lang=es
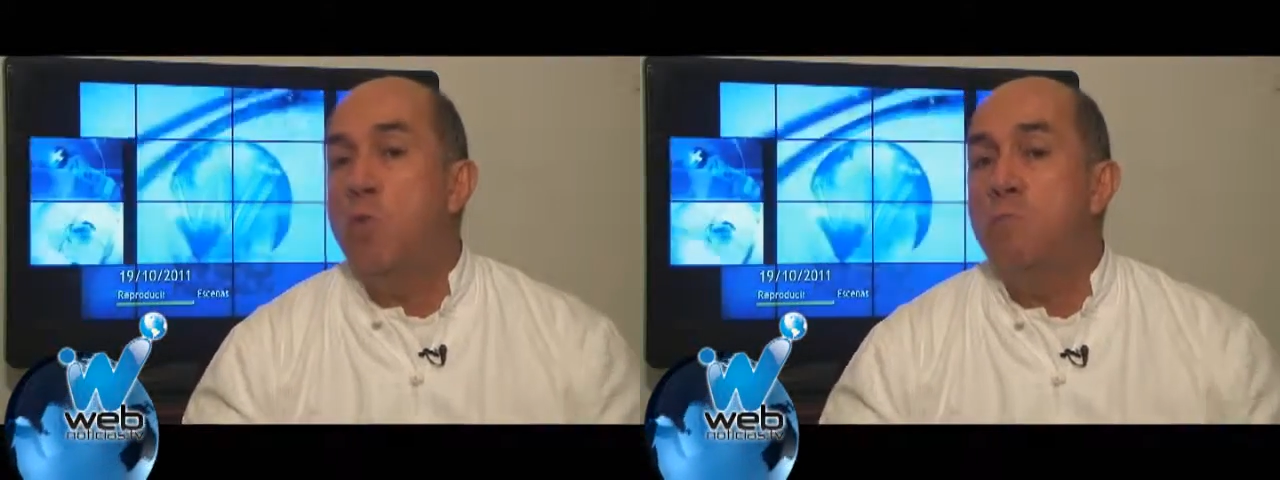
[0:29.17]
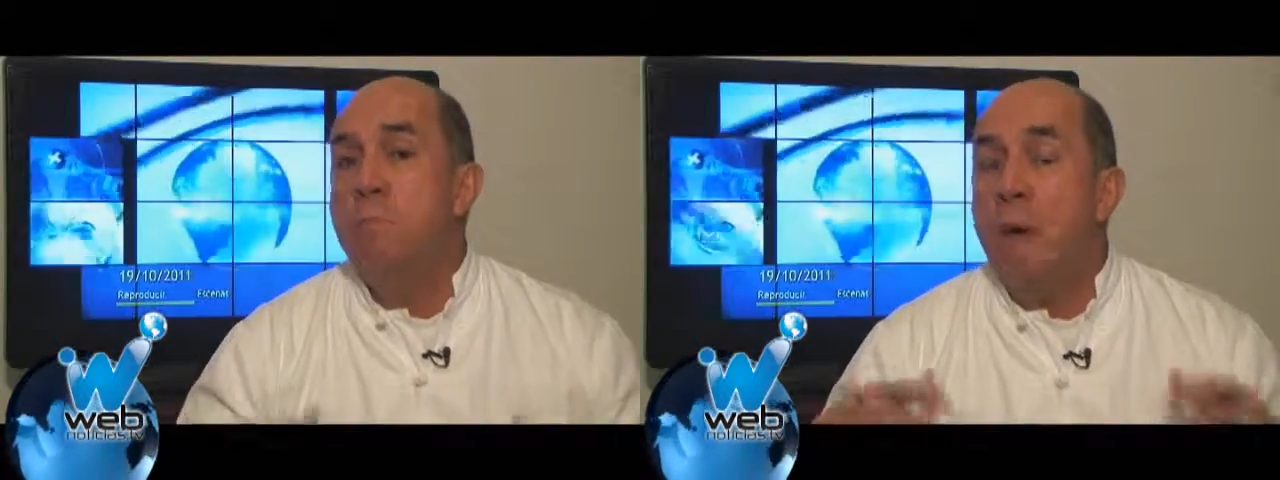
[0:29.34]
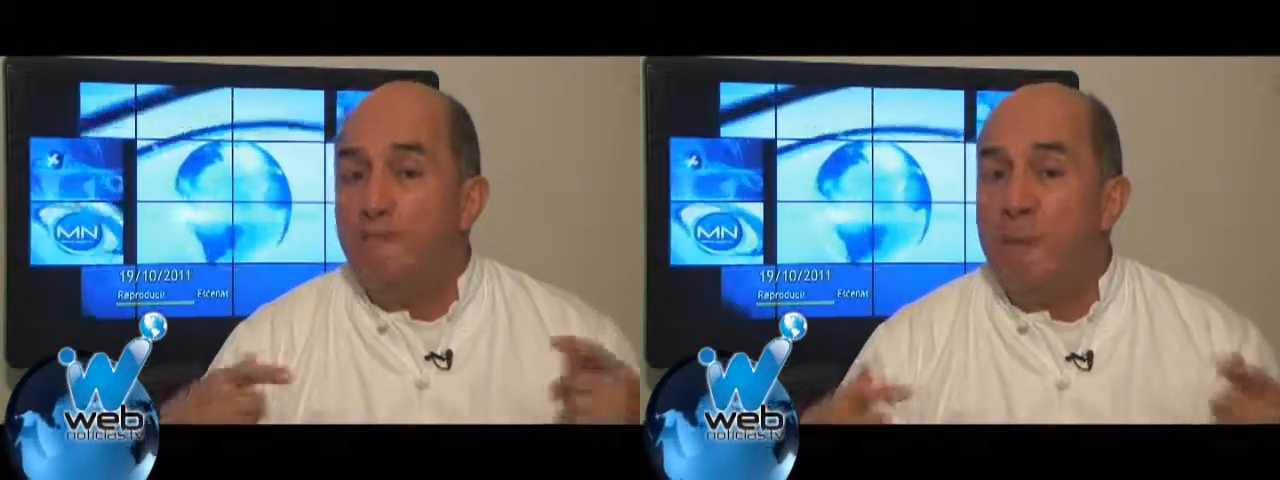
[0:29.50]

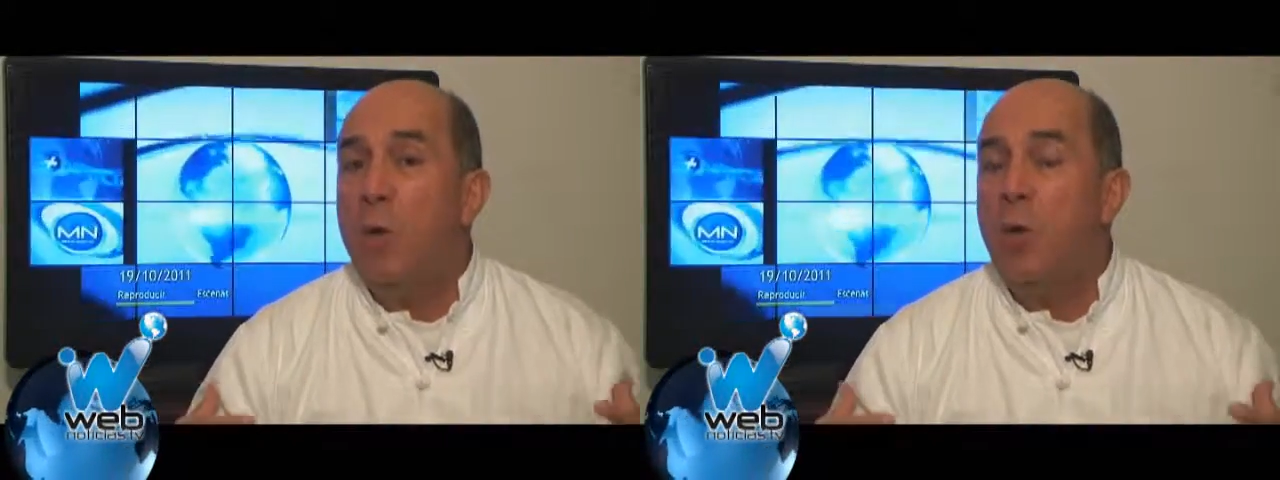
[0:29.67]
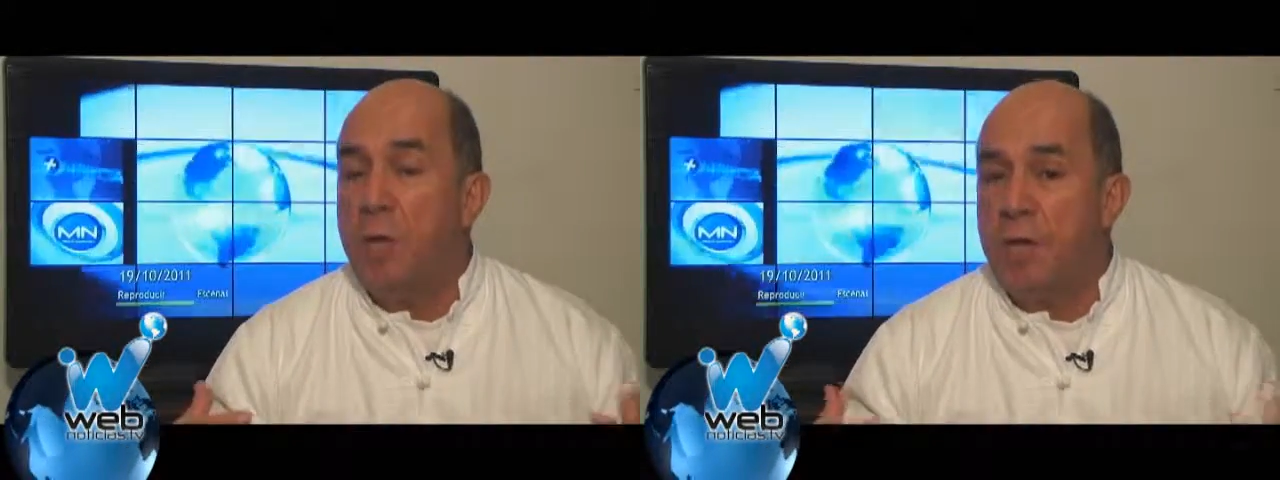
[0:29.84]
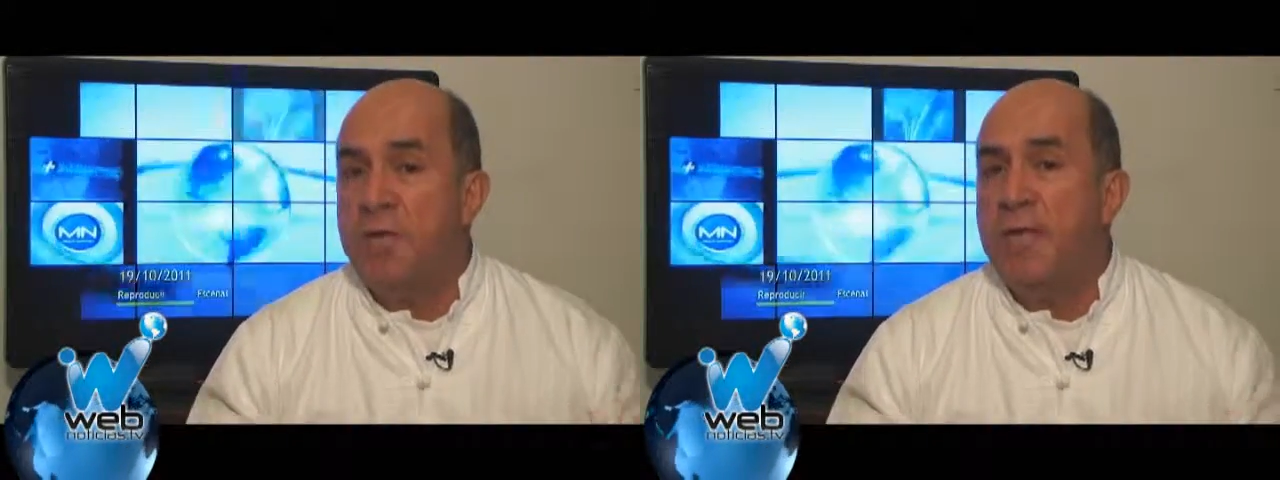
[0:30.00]
un mapeo
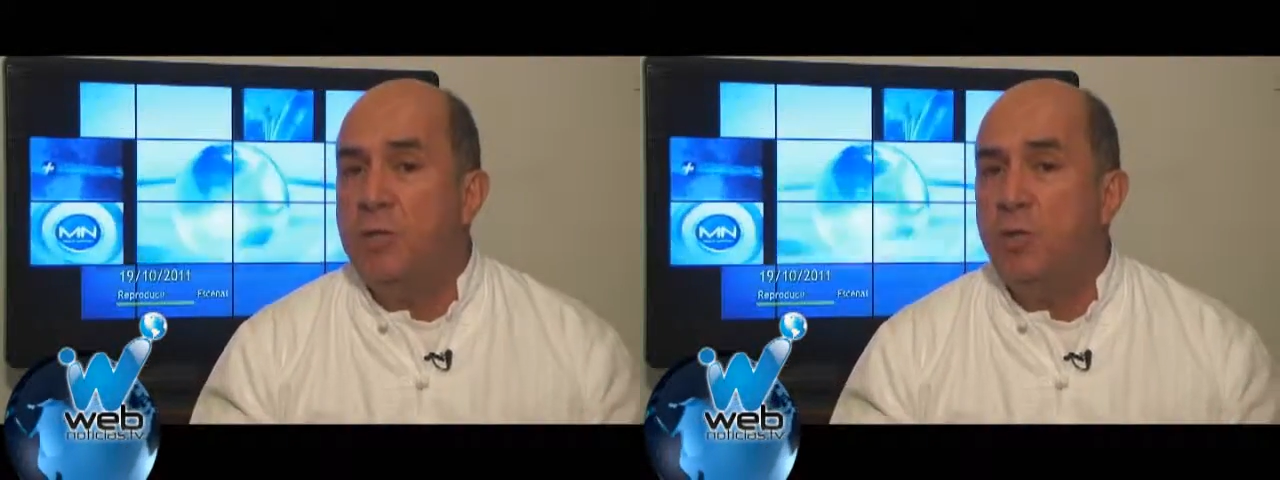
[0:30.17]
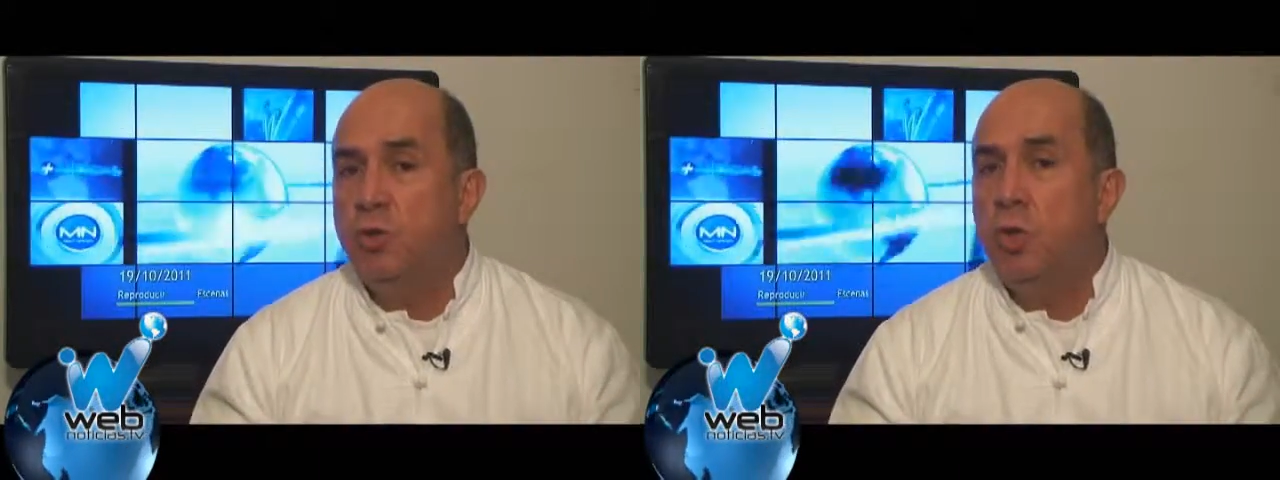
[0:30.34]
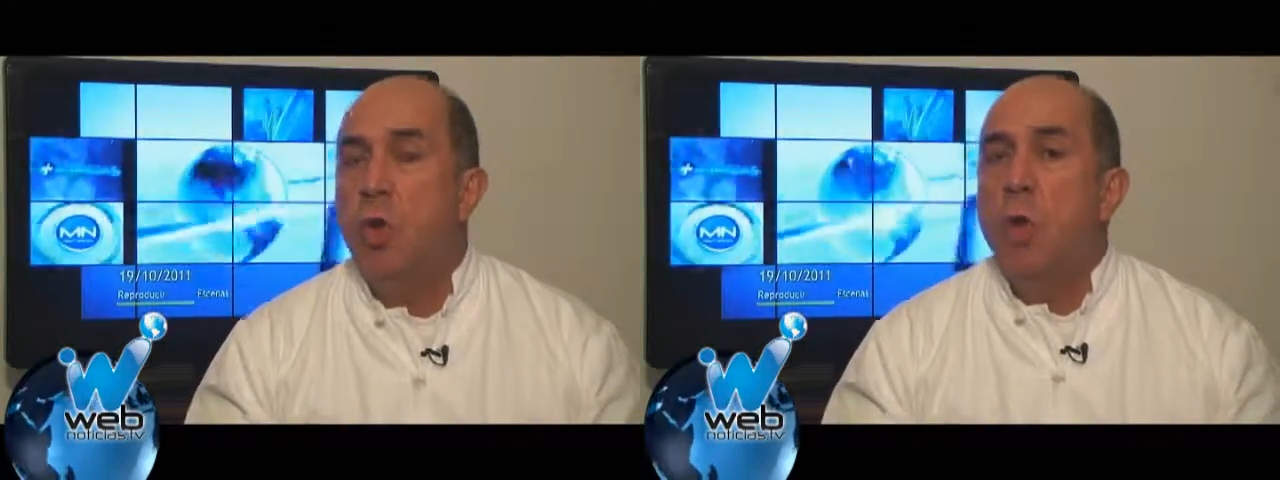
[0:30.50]
de
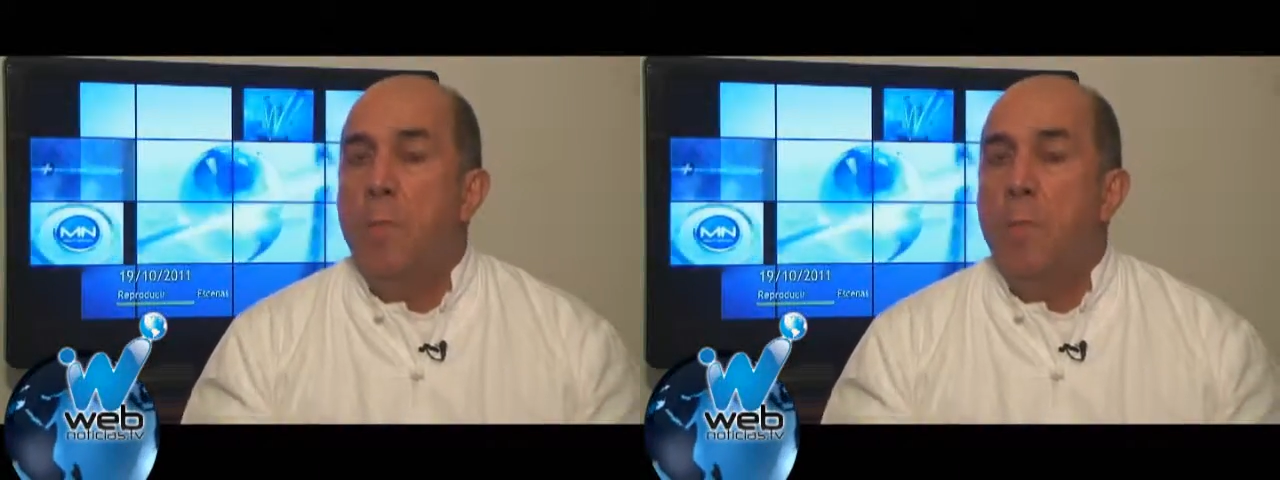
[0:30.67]
riesgos